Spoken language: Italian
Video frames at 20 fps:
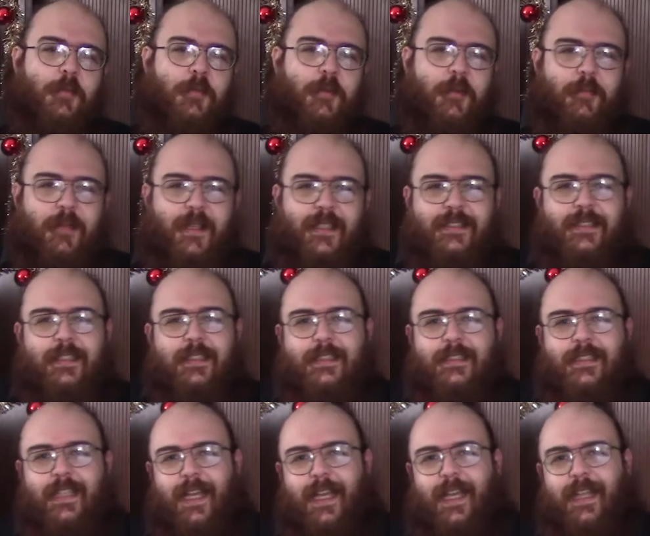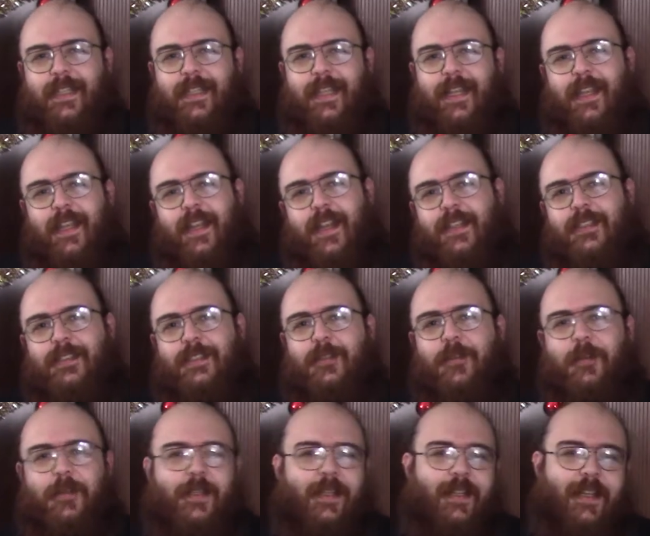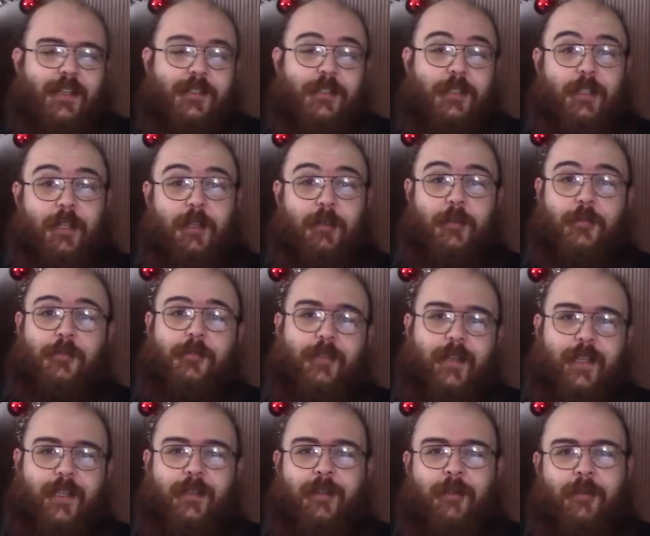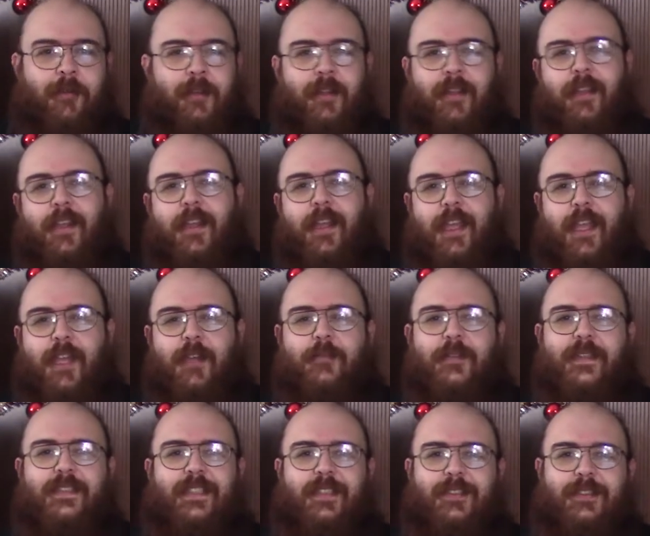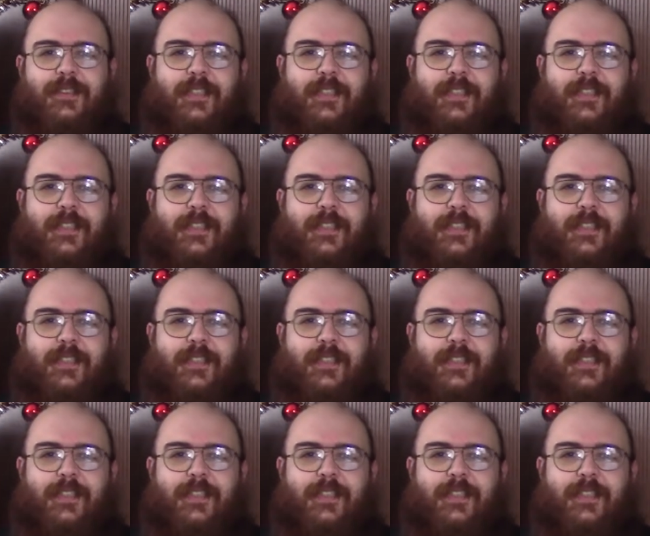buon master sa, la narrazione nasce dal conflitto e questa non